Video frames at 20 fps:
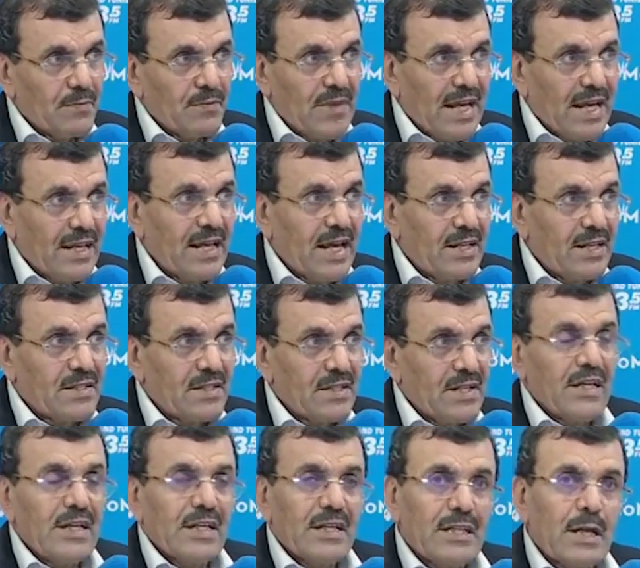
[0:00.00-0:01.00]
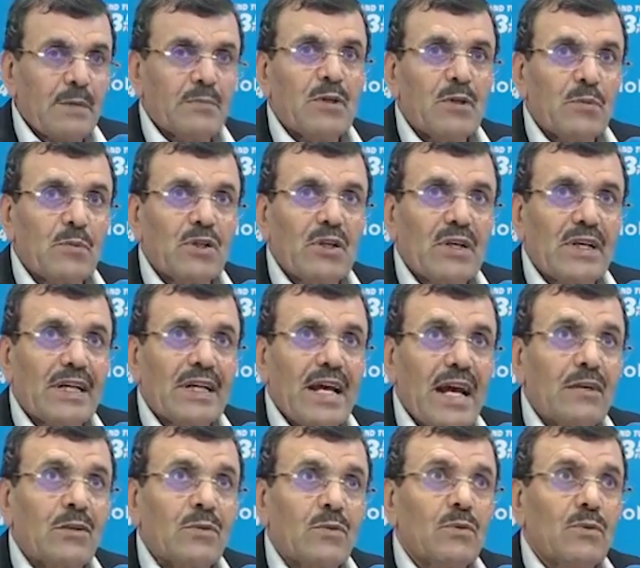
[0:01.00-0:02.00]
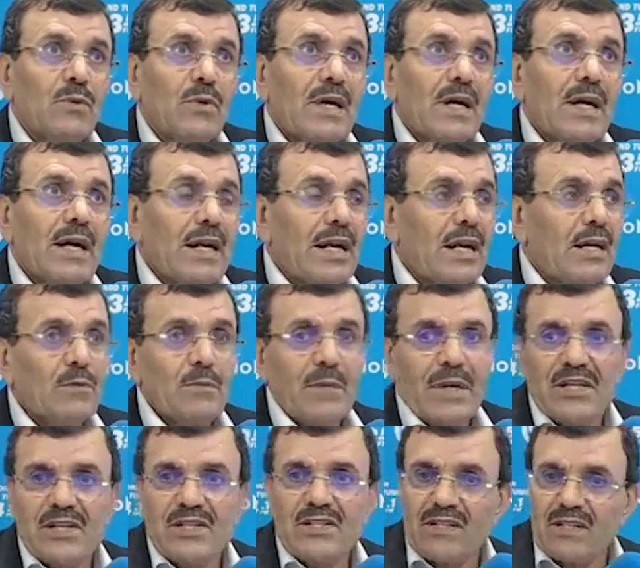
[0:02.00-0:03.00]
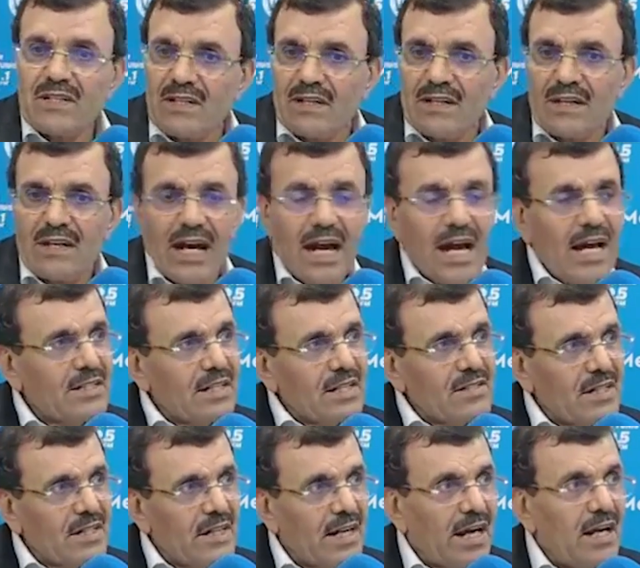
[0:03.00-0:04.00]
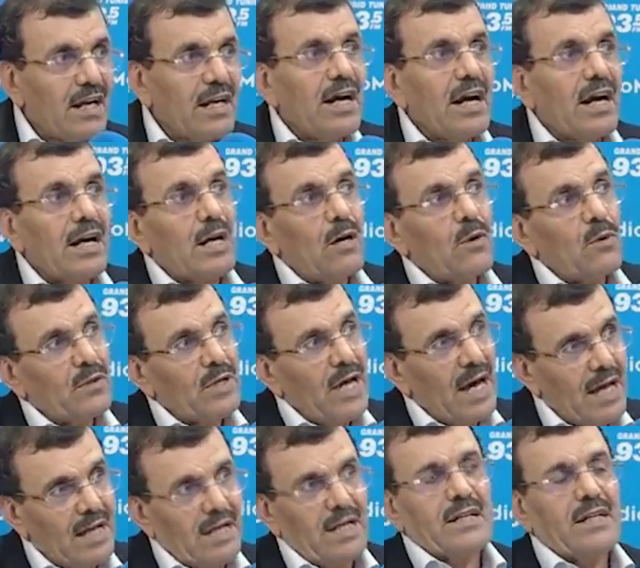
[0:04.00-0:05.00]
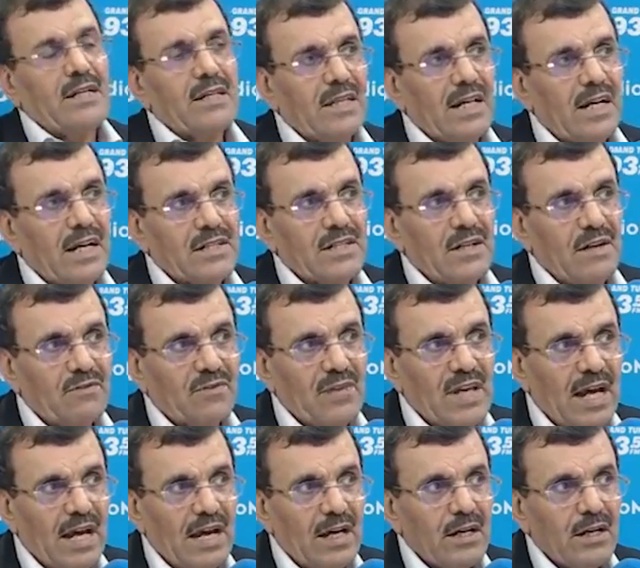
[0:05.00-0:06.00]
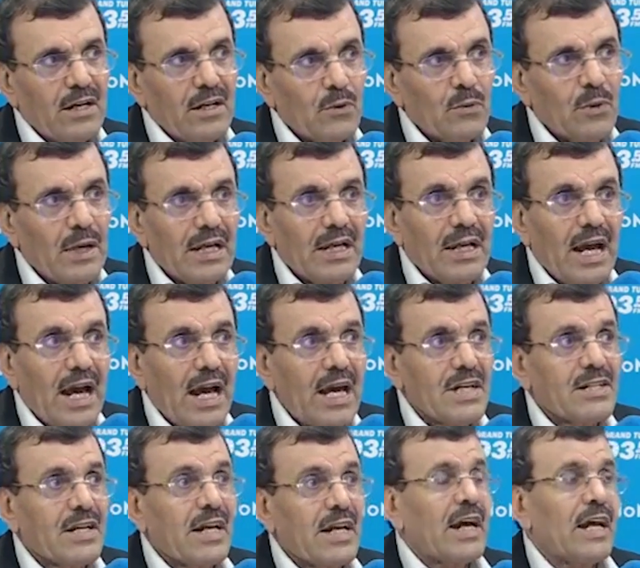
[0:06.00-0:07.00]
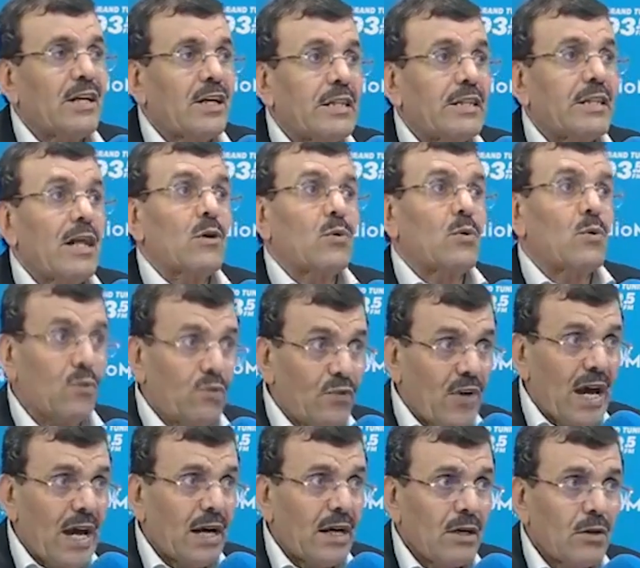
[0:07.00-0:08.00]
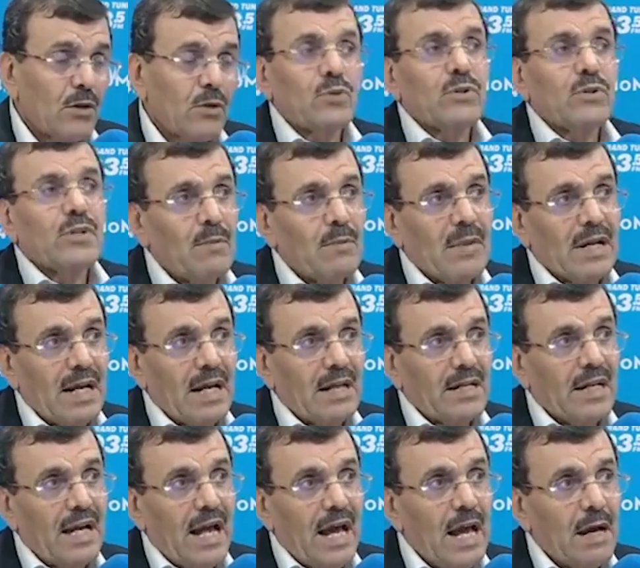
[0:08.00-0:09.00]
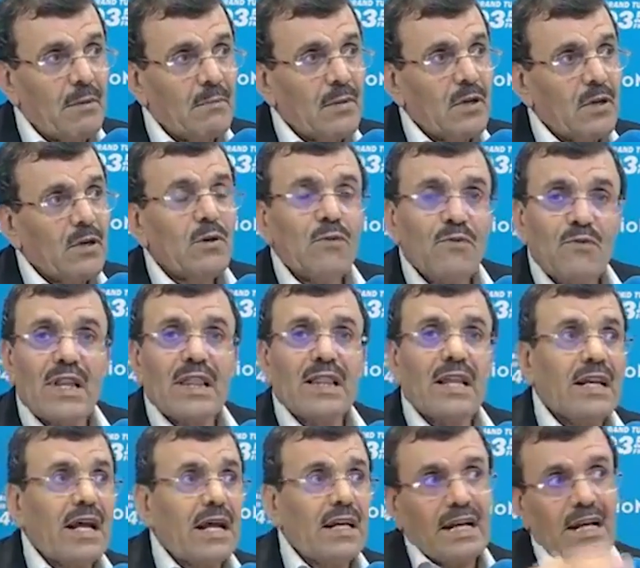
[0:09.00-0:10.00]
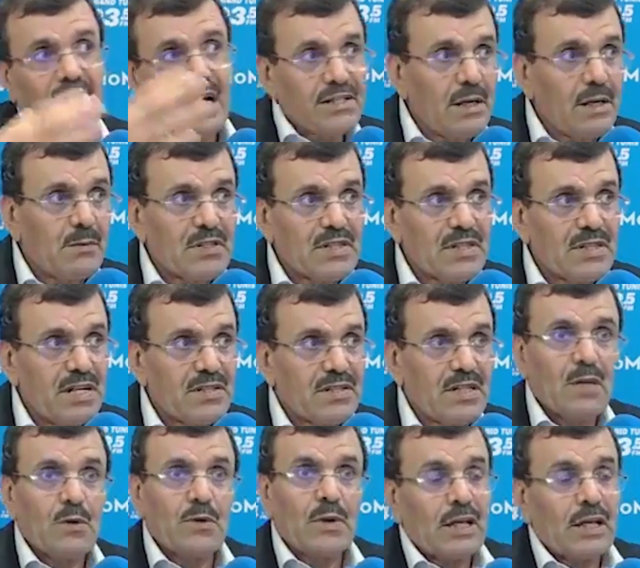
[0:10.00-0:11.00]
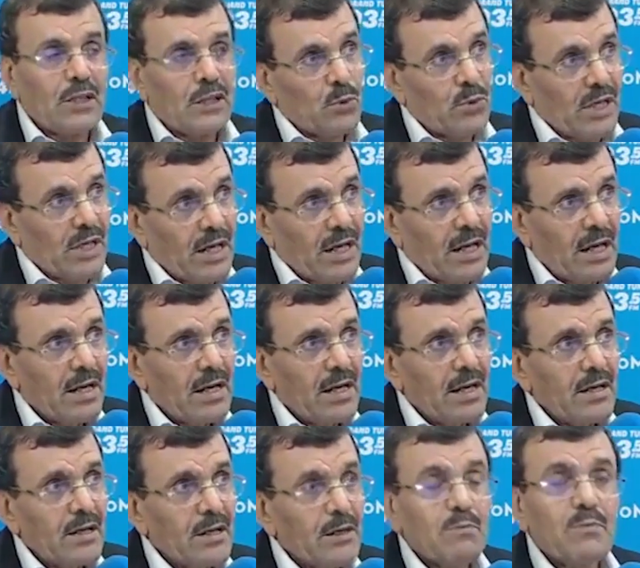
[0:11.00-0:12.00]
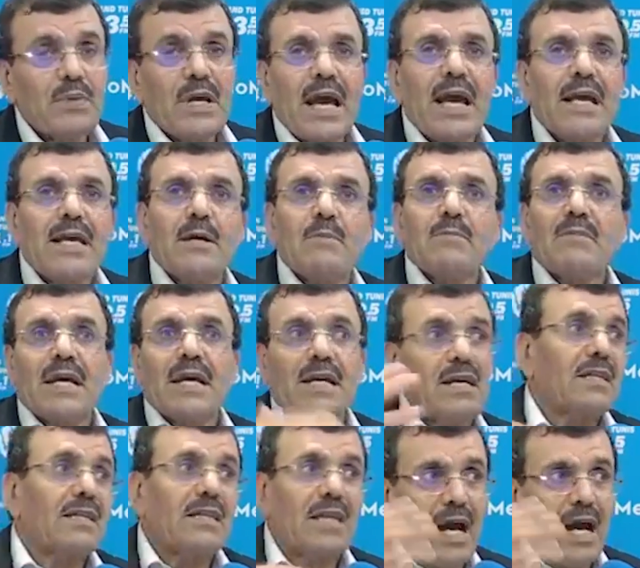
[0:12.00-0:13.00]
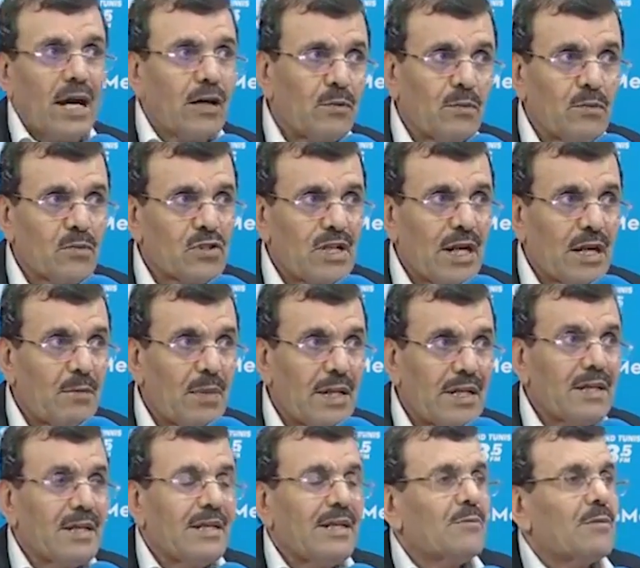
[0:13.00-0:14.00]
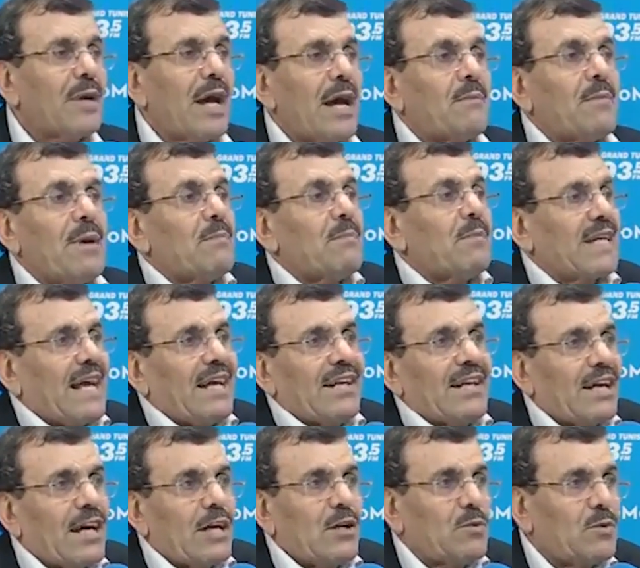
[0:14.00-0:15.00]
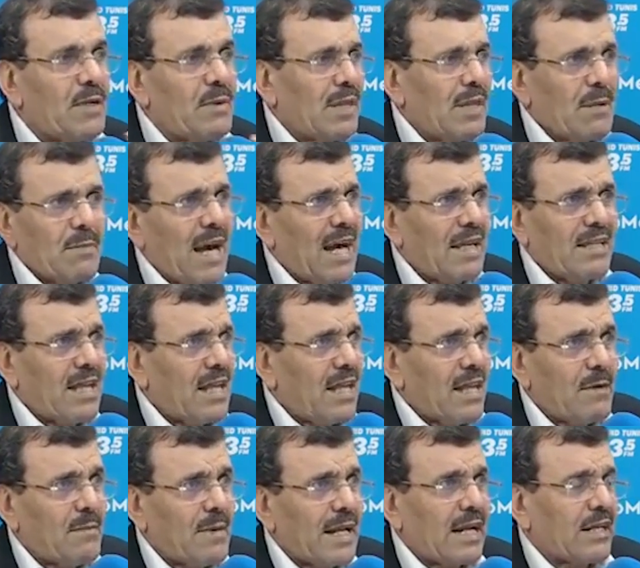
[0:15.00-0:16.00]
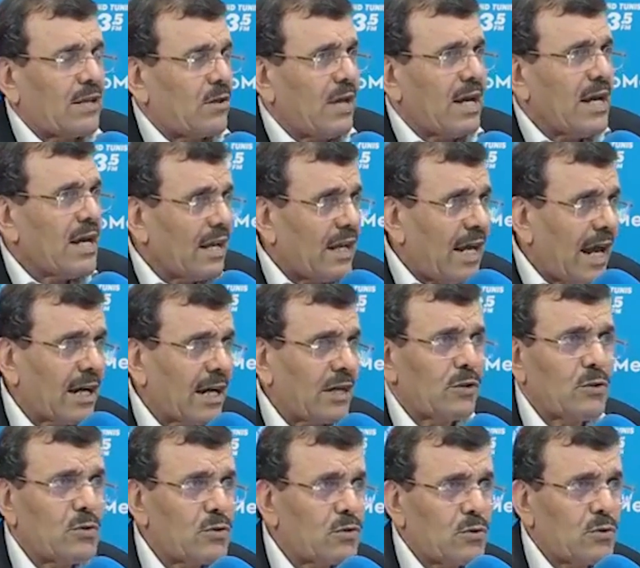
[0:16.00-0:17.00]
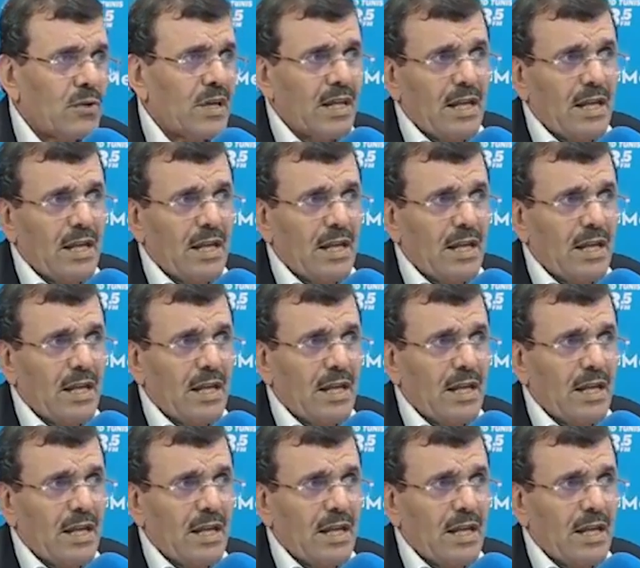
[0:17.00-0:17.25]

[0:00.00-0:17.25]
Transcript: تاع ناس يبدو مدرك انه راهو ماهيش حاجه صغيره راهو نهار اللي يتراجع فيها والا حاجه راهي عندها كلفه قدام الرأي العام فضلا على الأحزاب السياسية وراي تخل باي امكانيه تعاقد مستقبلي اما من الناحيه القانونيه ما ثم حتى ضمانات الحق الدستوري